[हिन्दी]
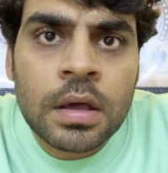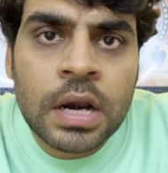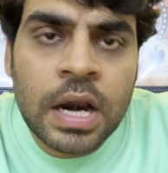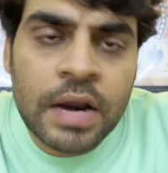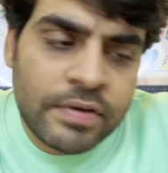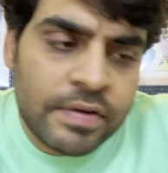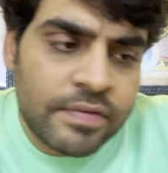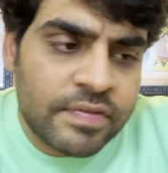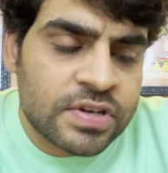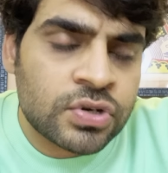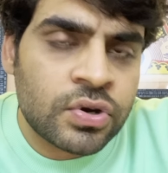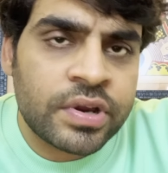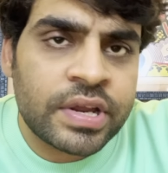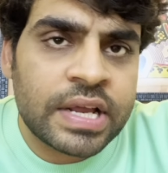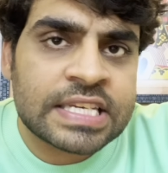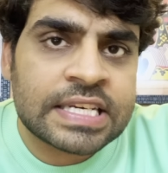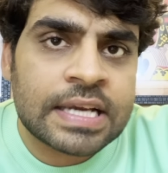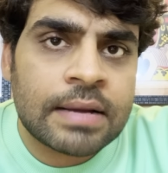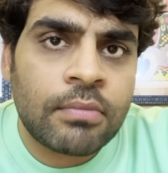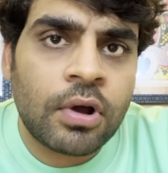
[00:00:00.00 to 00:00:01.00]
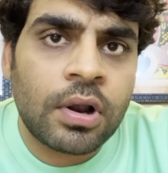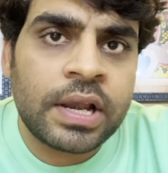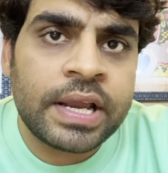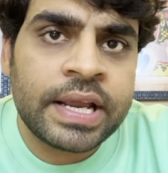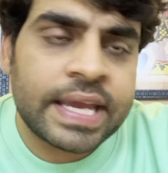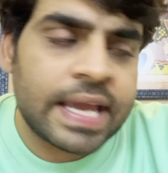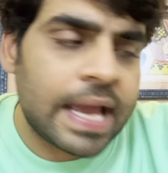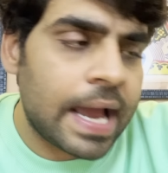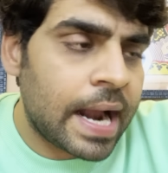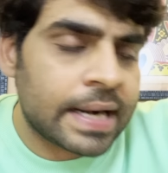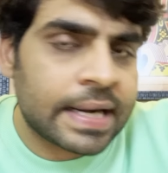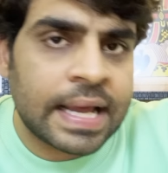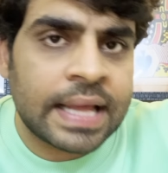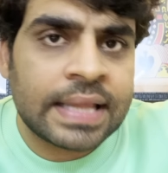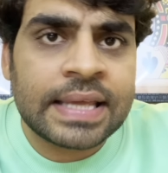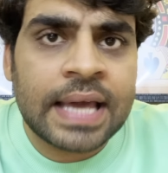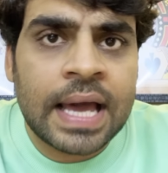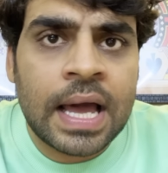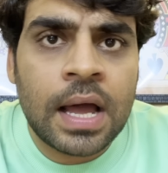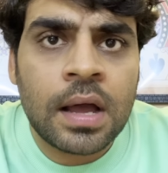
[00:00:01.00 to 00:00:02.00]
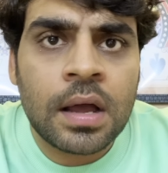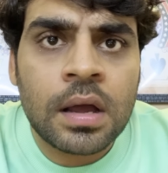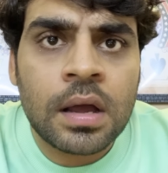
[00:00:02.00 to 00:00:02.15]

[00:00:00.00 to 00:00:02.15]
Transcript: रवि विष्णोई अच्छा बॉलिंग किया हटा दिया